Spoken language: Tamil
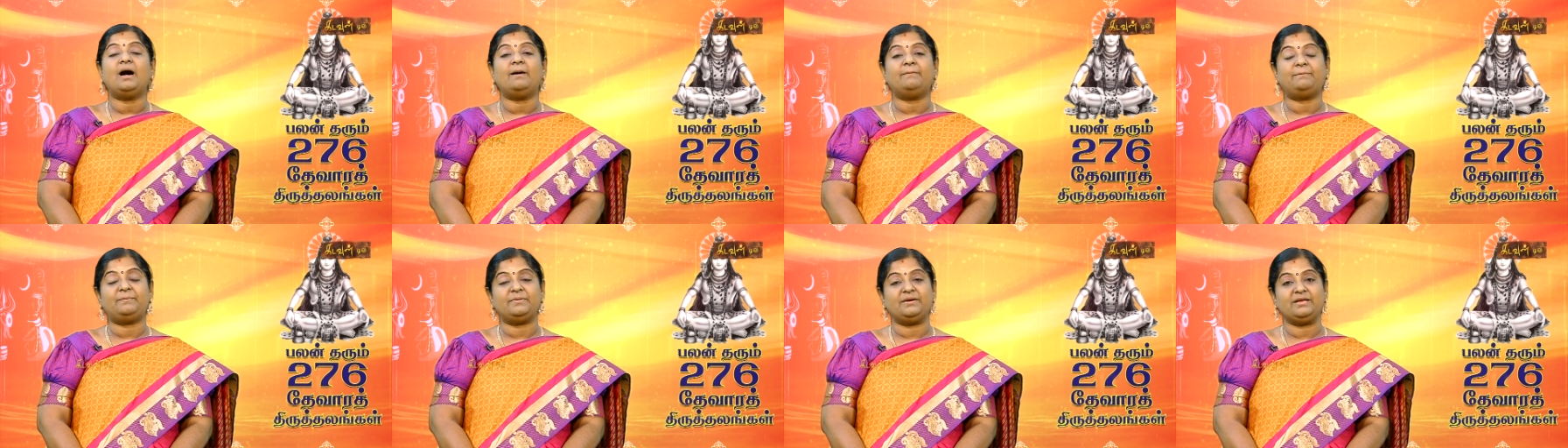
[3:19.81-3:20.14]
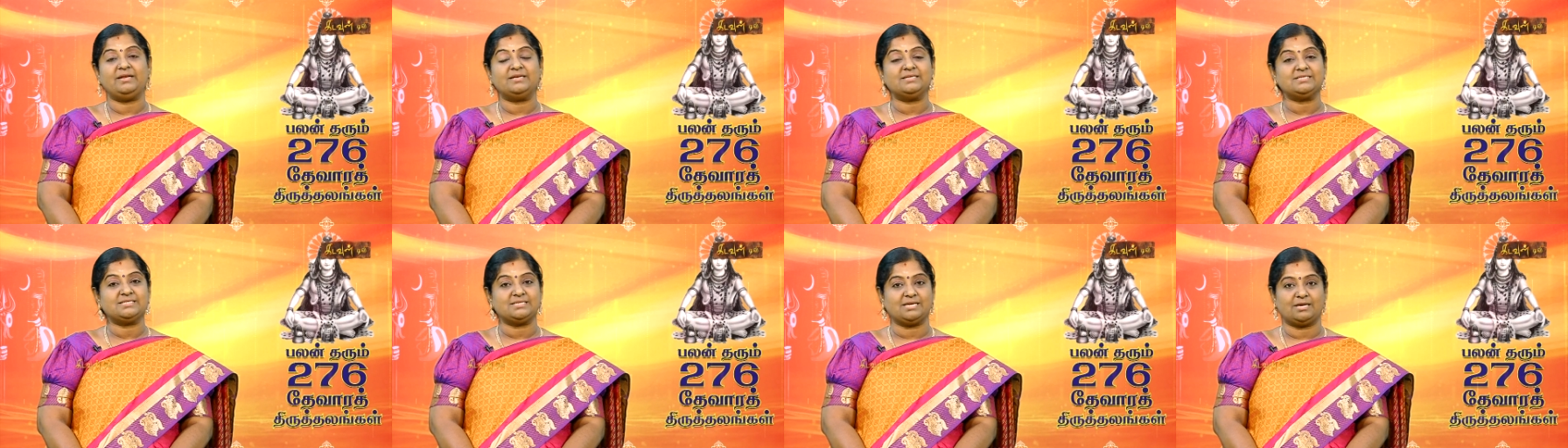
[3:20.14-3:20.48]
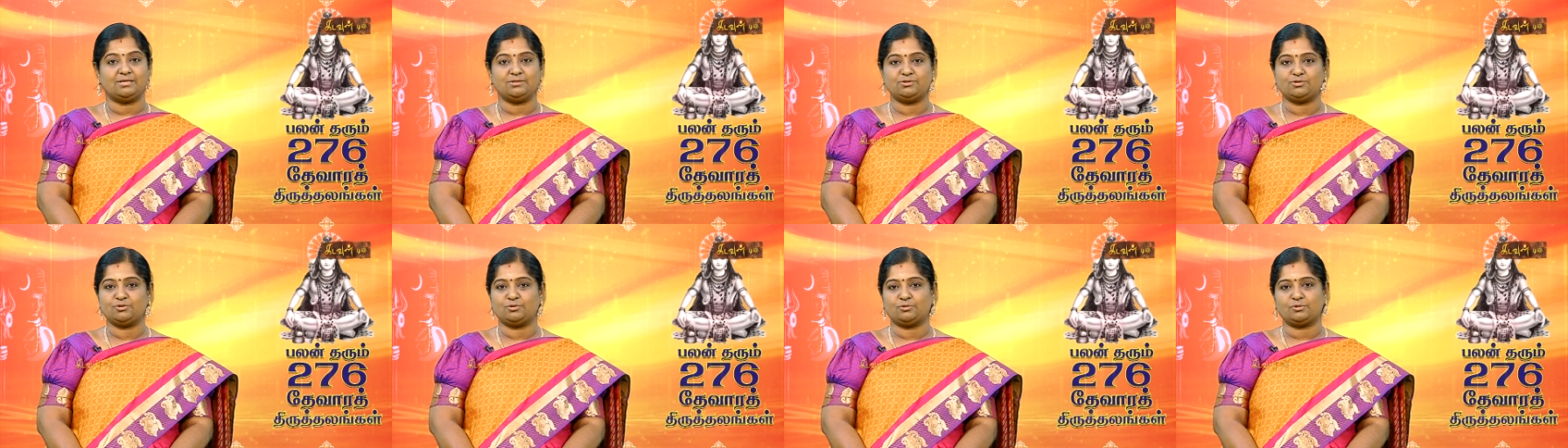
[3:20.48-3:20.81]
அப்படின்னு
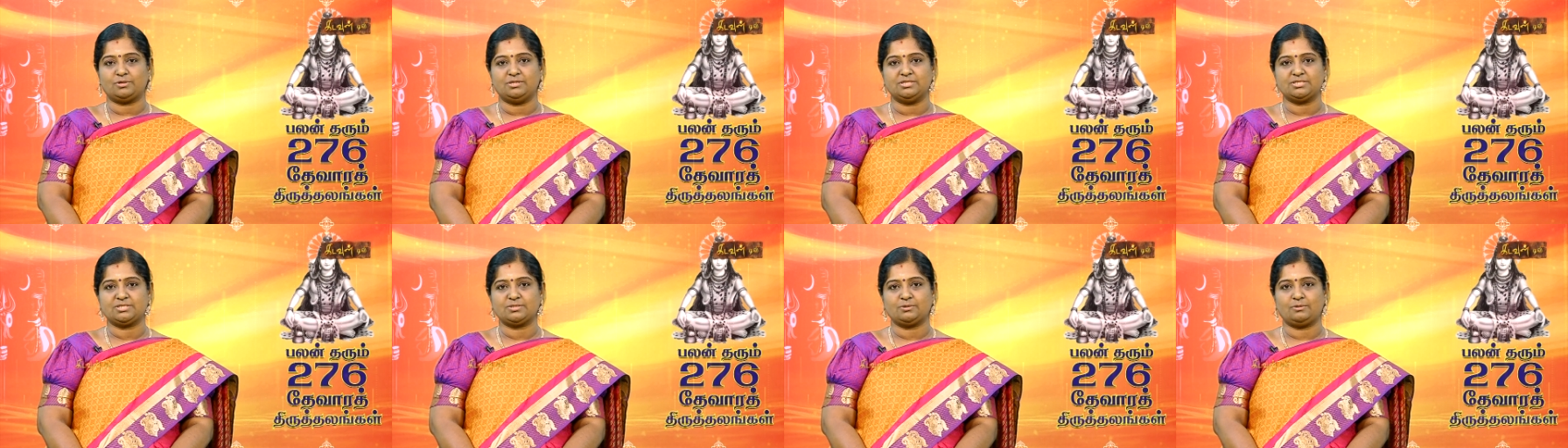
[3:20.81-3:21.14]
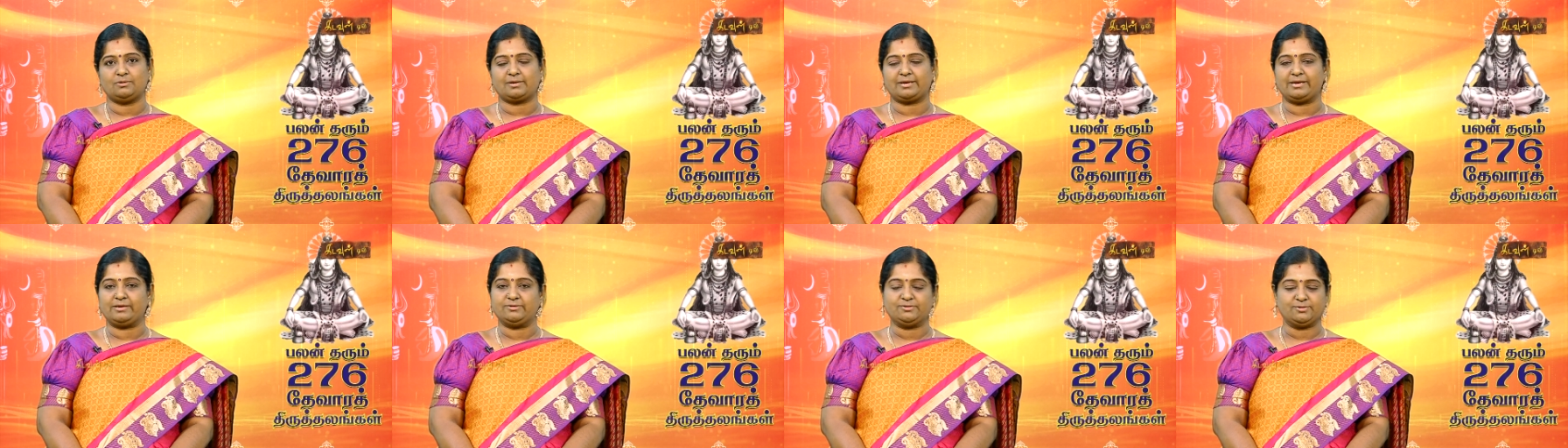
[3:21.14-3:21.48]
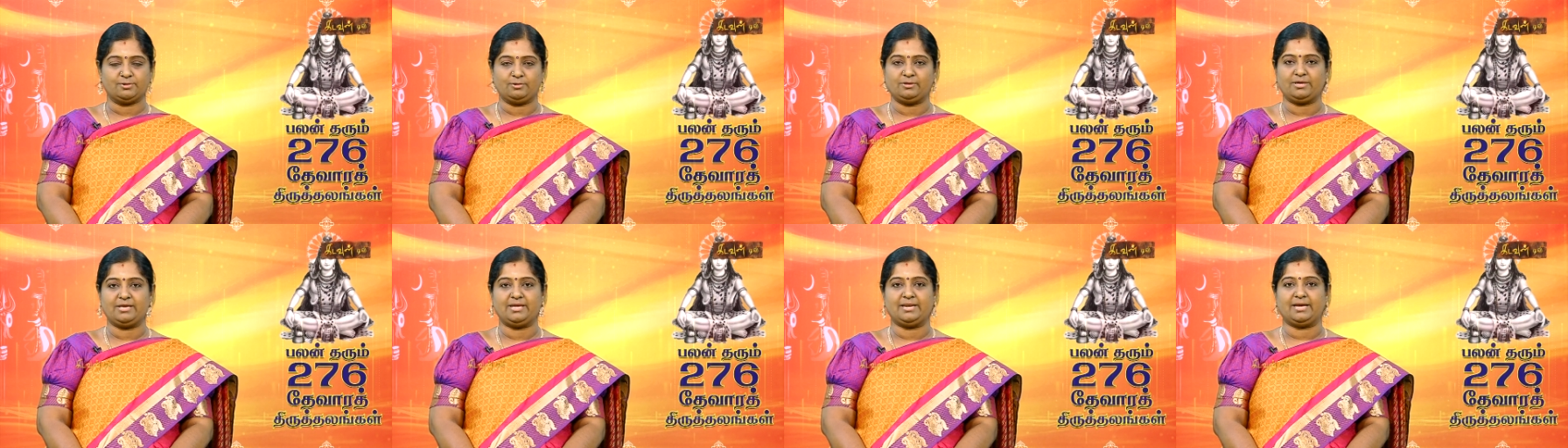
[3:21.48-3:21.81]
சான்றோர்கள் சொல்
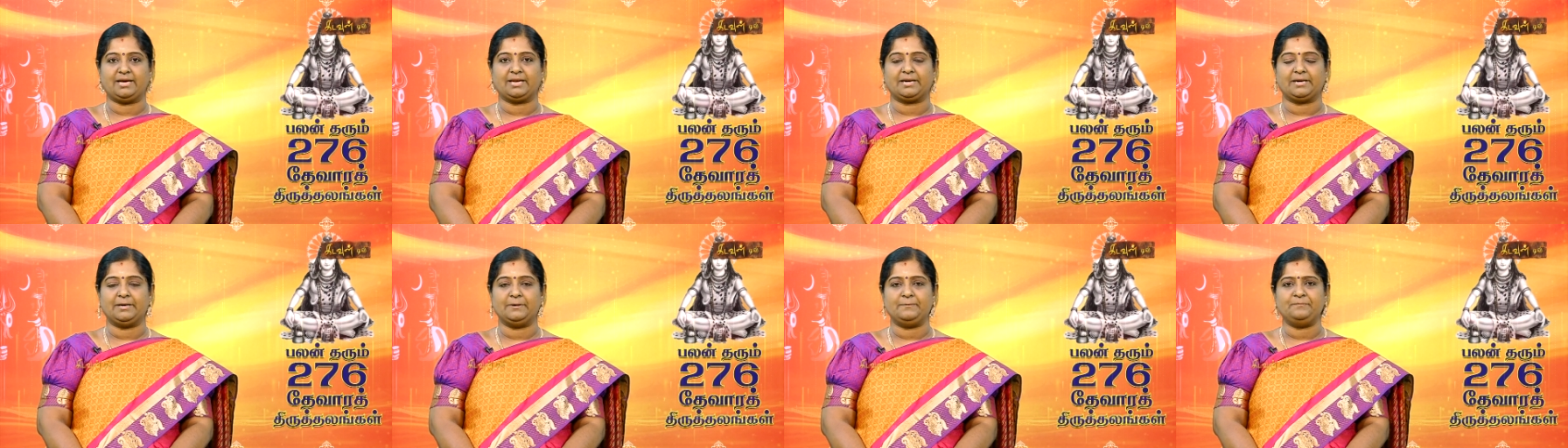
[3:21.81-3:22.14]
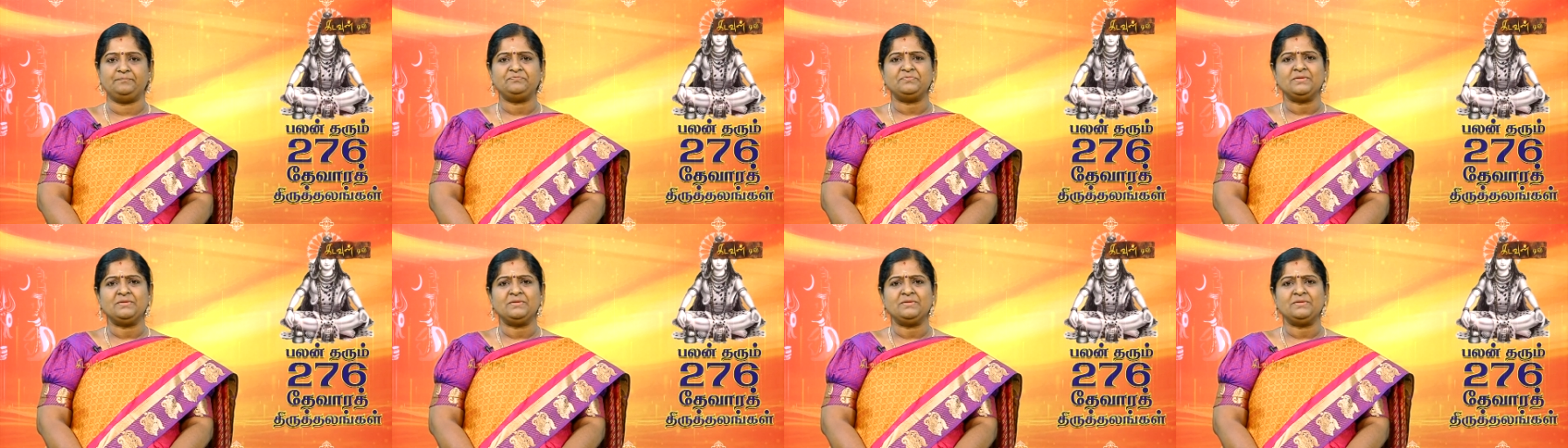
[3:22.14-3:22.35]
சொல்கிறார்கள்